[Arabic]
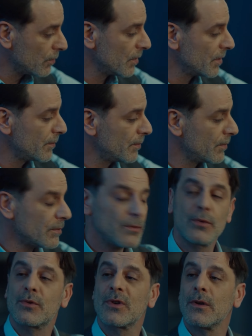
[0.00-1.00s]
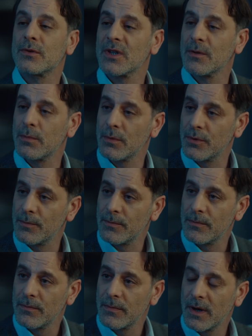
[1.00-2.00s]
معارفي وصلت للدكتور يوكسل
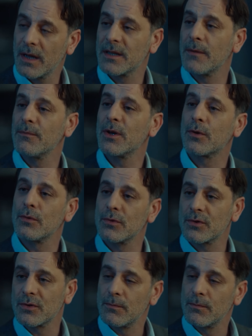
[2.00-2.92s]
حتى حكيت